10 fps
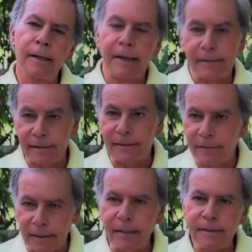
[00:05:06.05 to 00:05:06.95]
esa
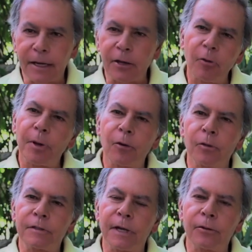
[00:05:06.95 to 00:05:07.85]
sentencia que yo vengo
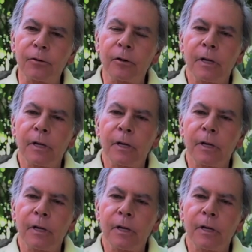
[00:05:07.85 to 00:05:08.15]
diciendo,